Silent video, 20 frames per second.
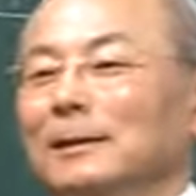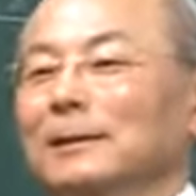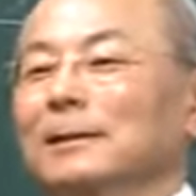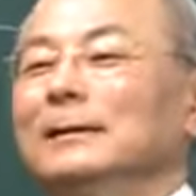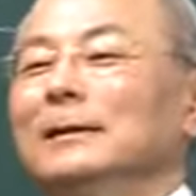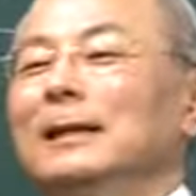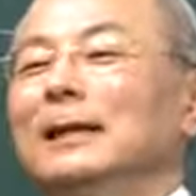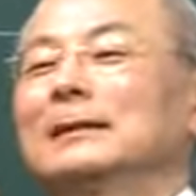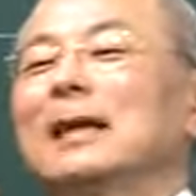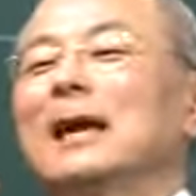
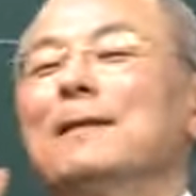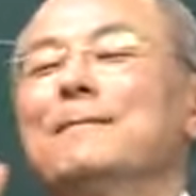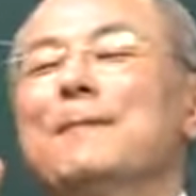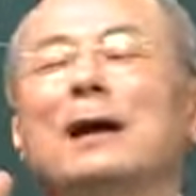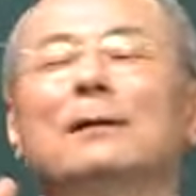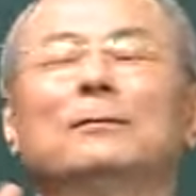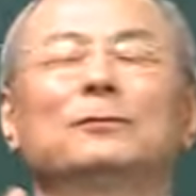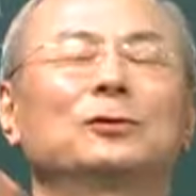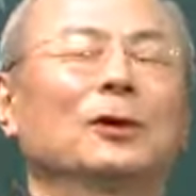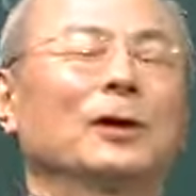근데 제
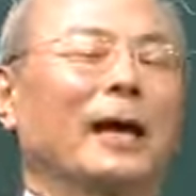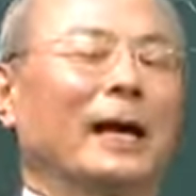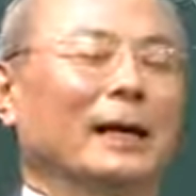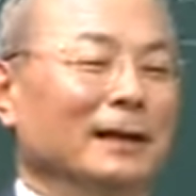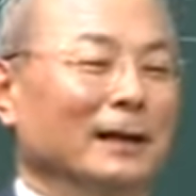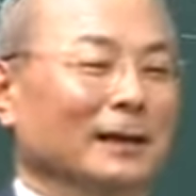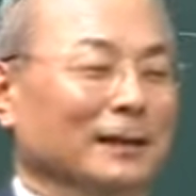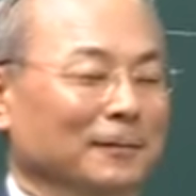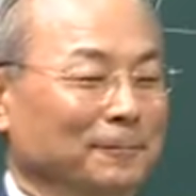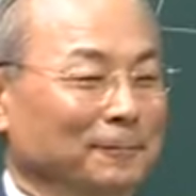
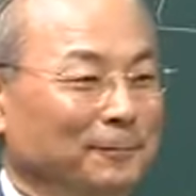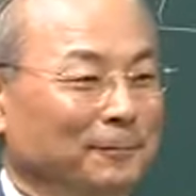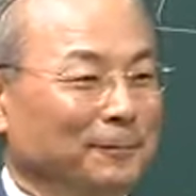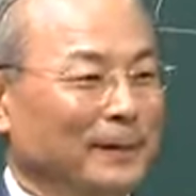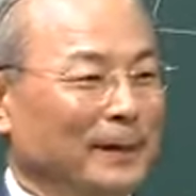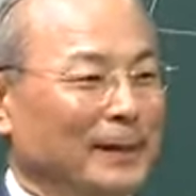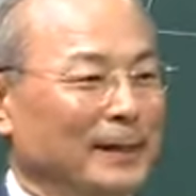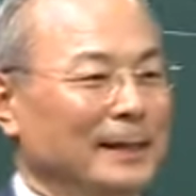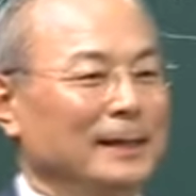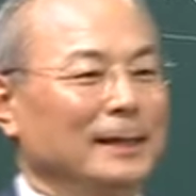마음속에는
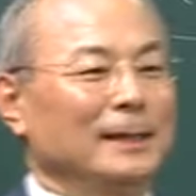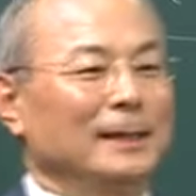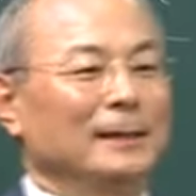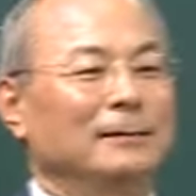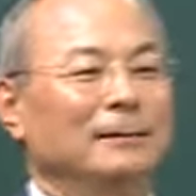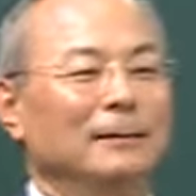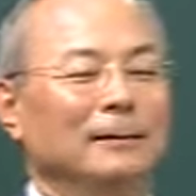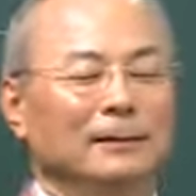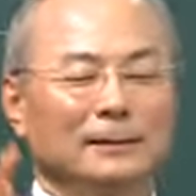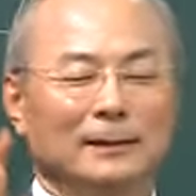
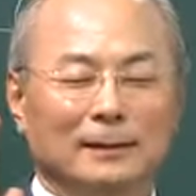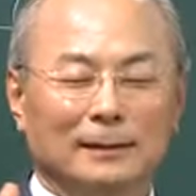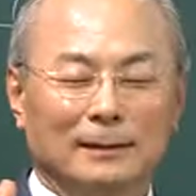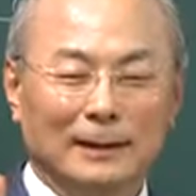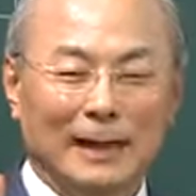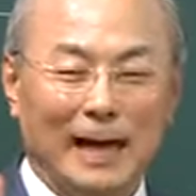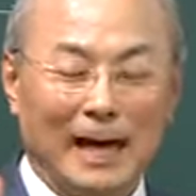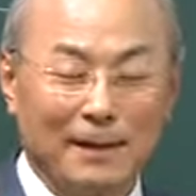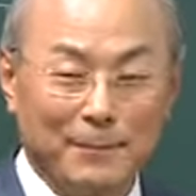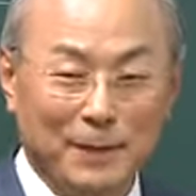
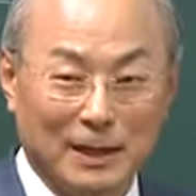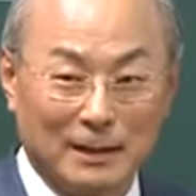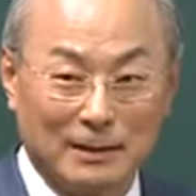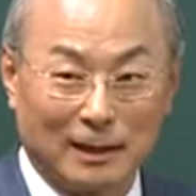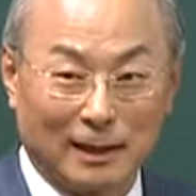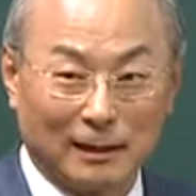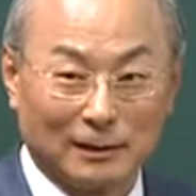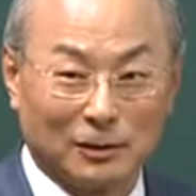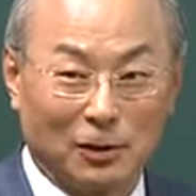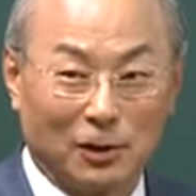거절을
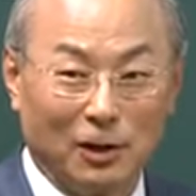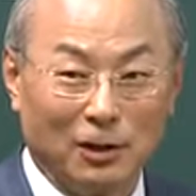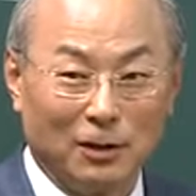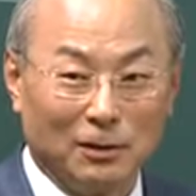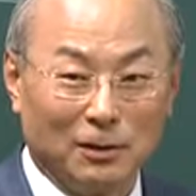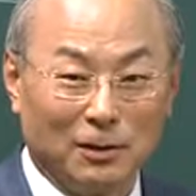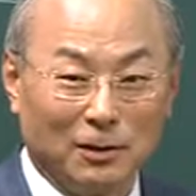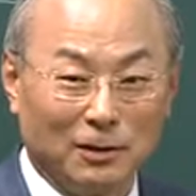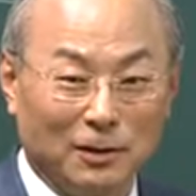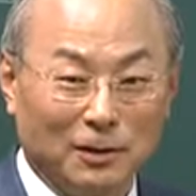
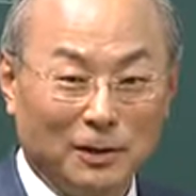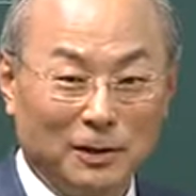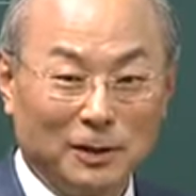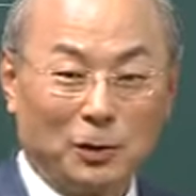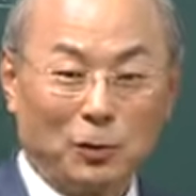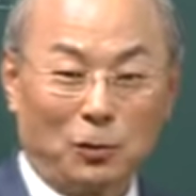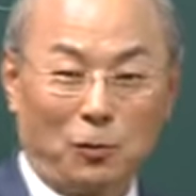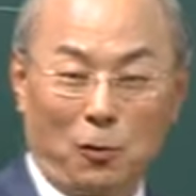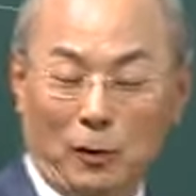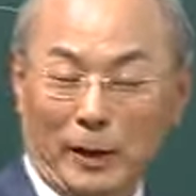하면서도
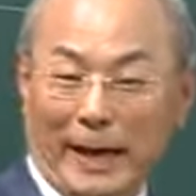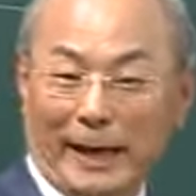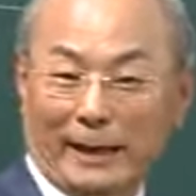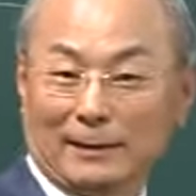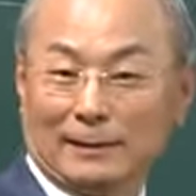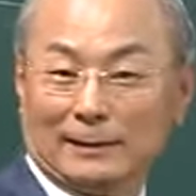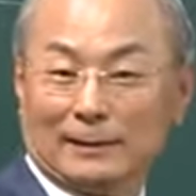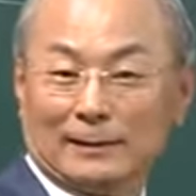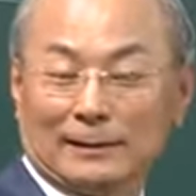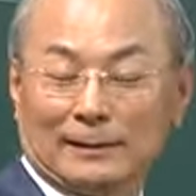
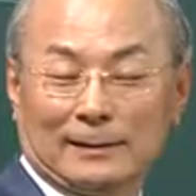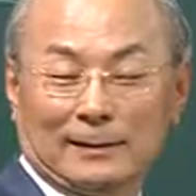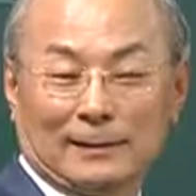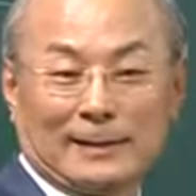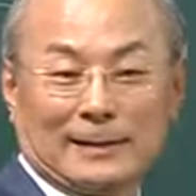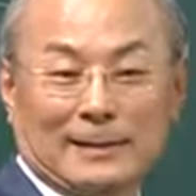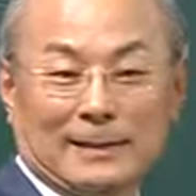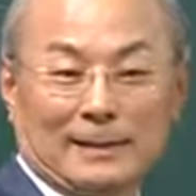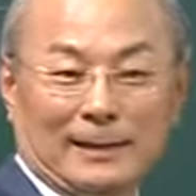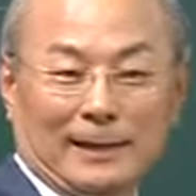고객은
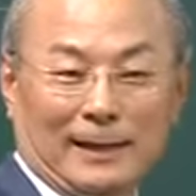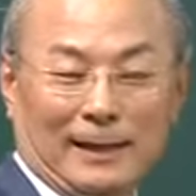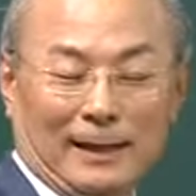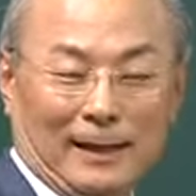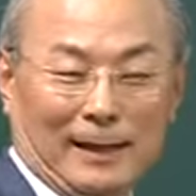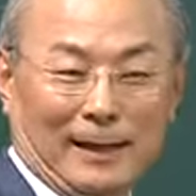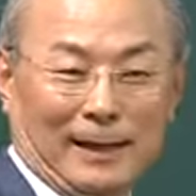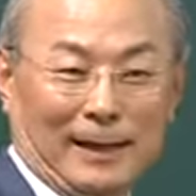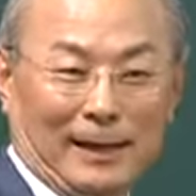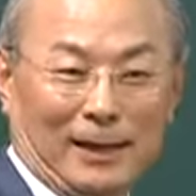
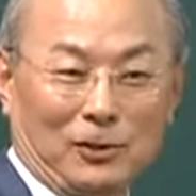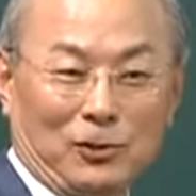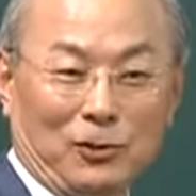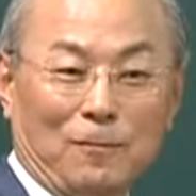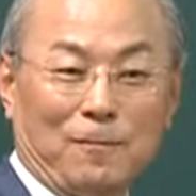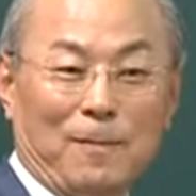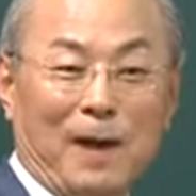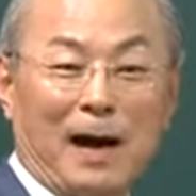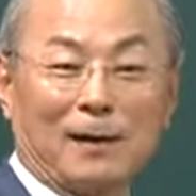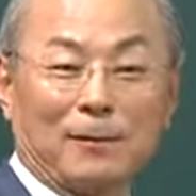
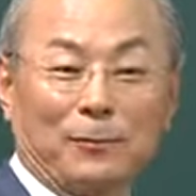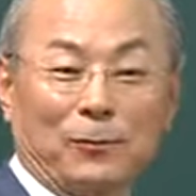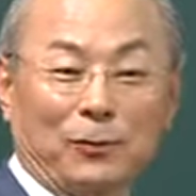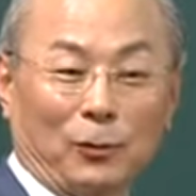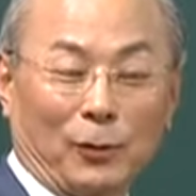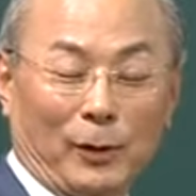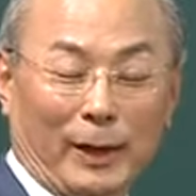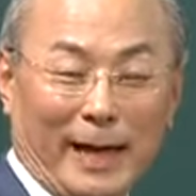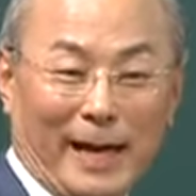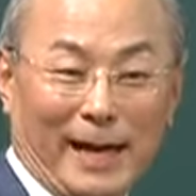계속
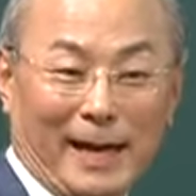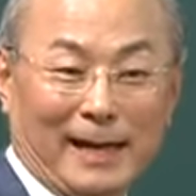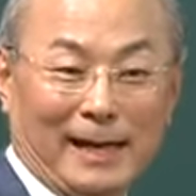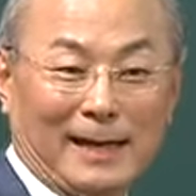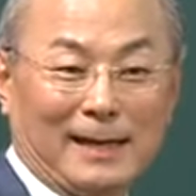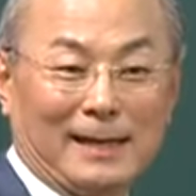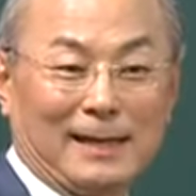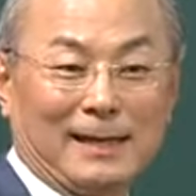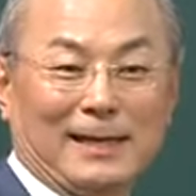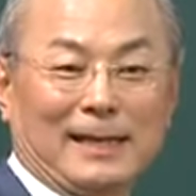마음속에
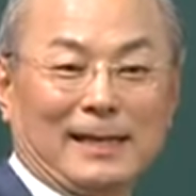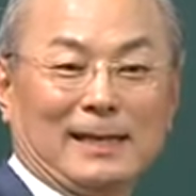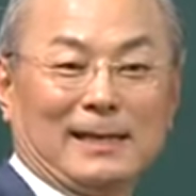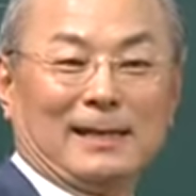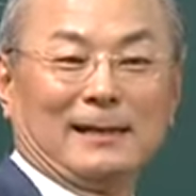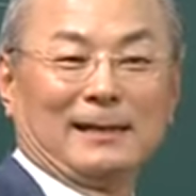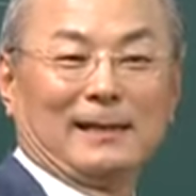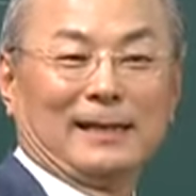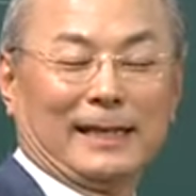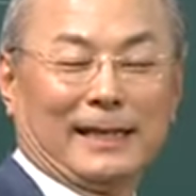
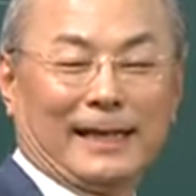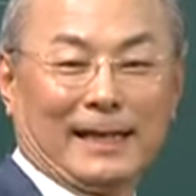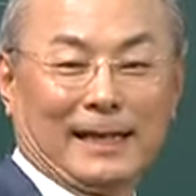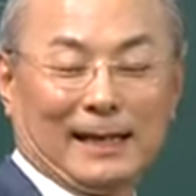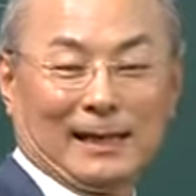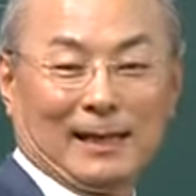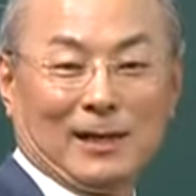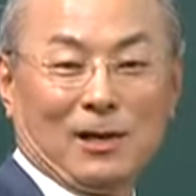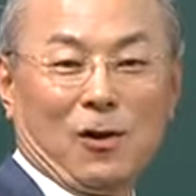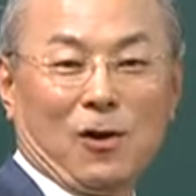
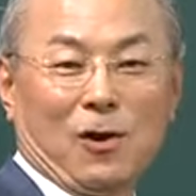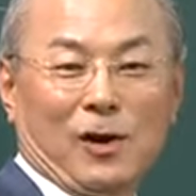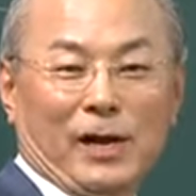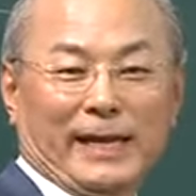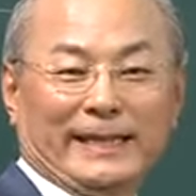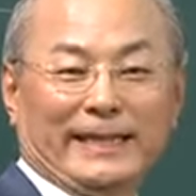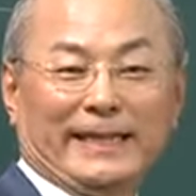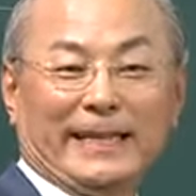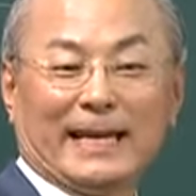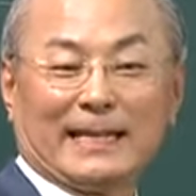이게
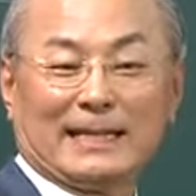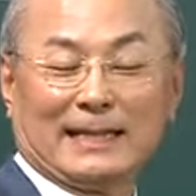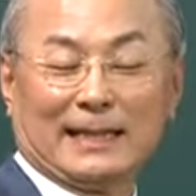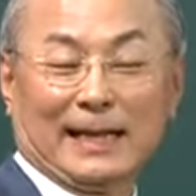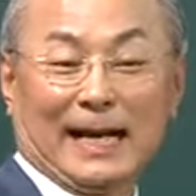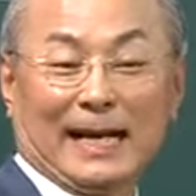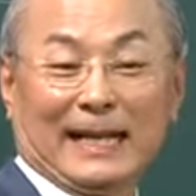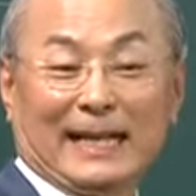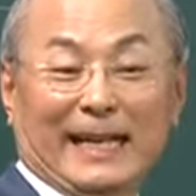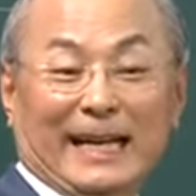
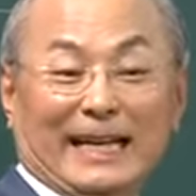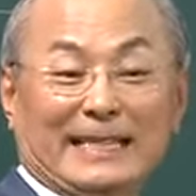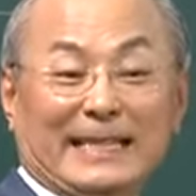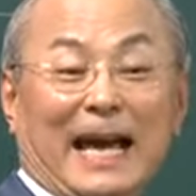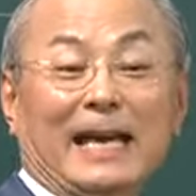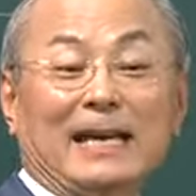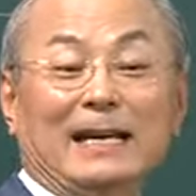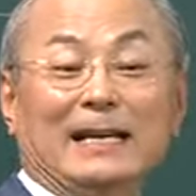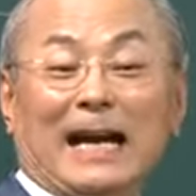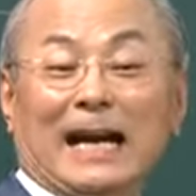예스라는 게
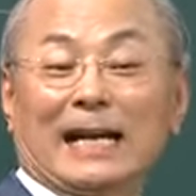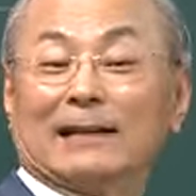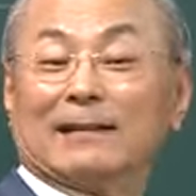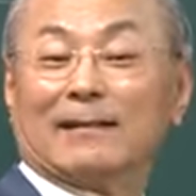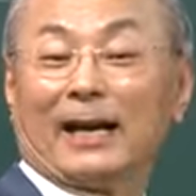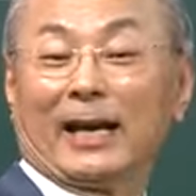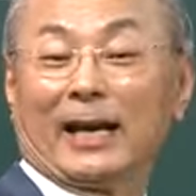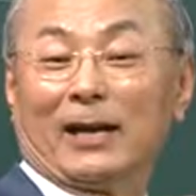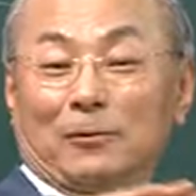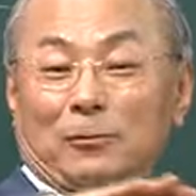쌓여가는
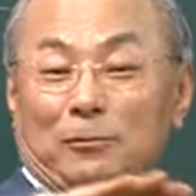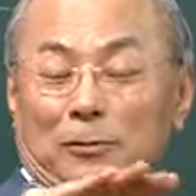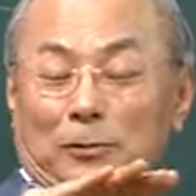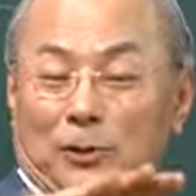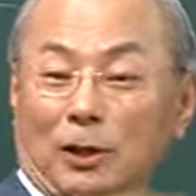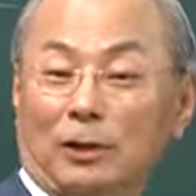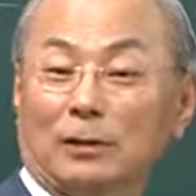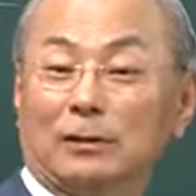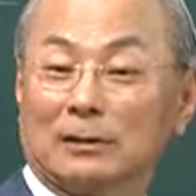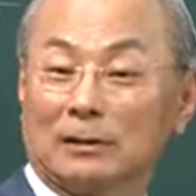거예요. 그
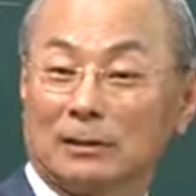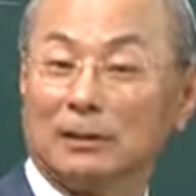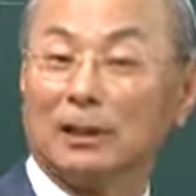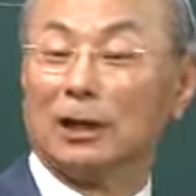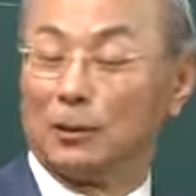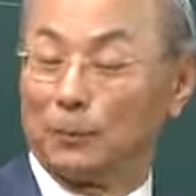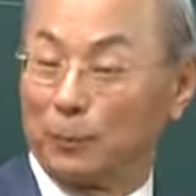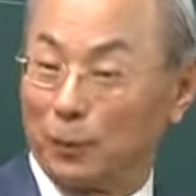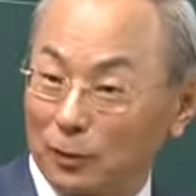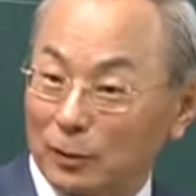저는
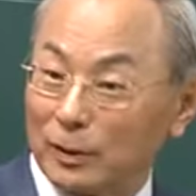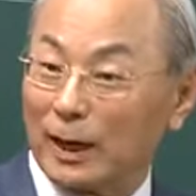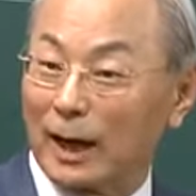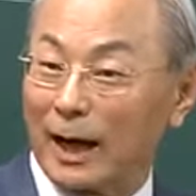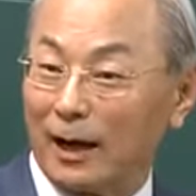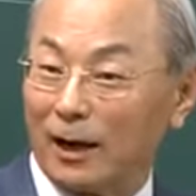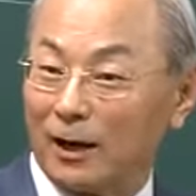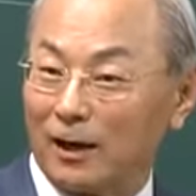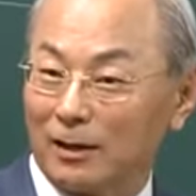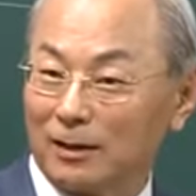그거를 보는
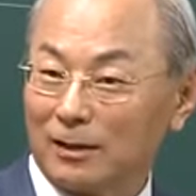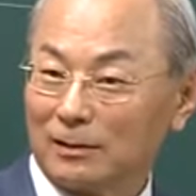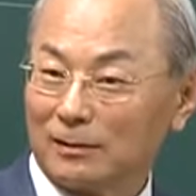거예요.